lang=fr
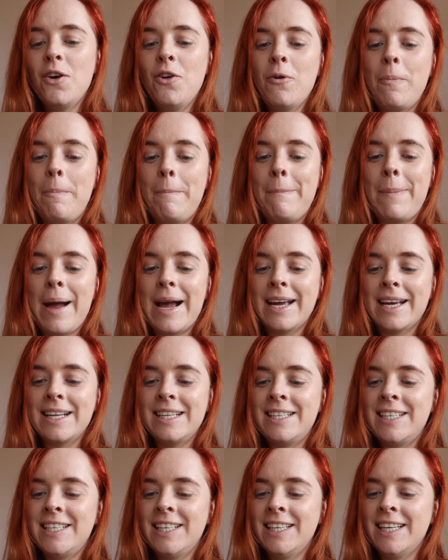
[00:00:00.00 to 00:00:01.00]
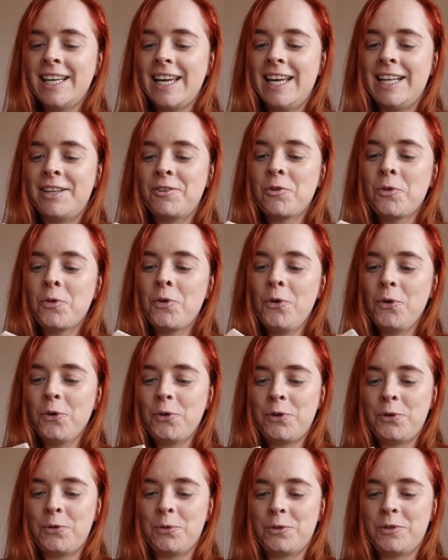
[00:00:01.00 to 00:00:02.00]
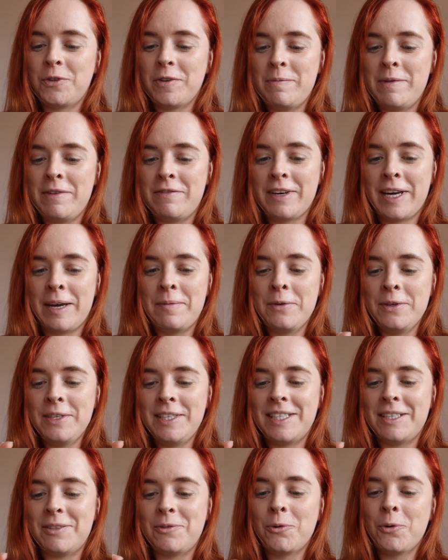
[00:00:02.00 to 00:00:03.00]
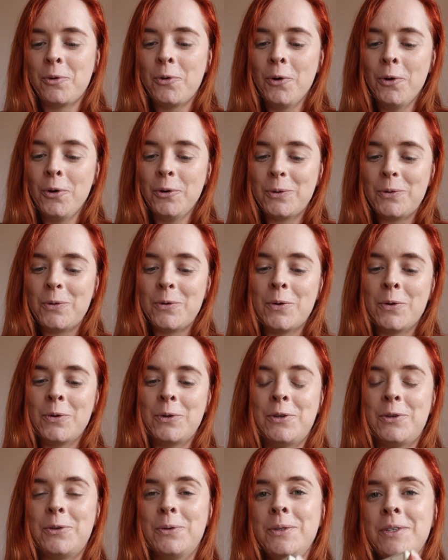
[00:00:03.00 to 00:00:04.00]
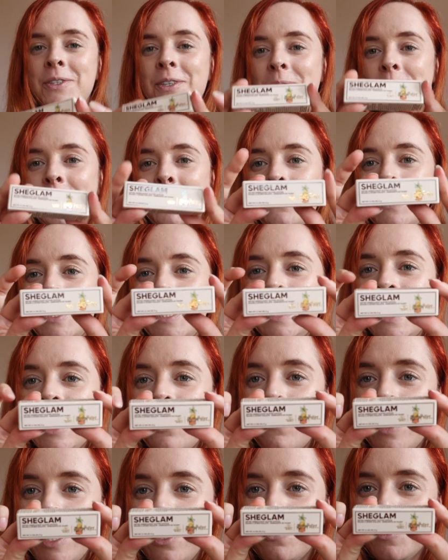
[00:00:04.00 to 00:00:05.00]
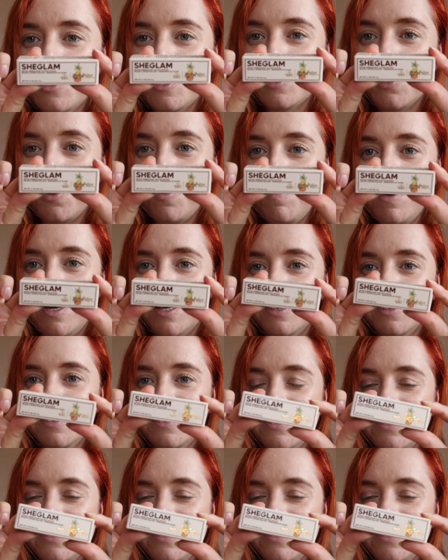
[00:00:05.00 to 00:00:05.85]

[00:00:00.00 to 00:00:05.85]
Le packaging est trop cute, mais vraiment c'est trop trop cute. Donc voici à quoi il ressemble.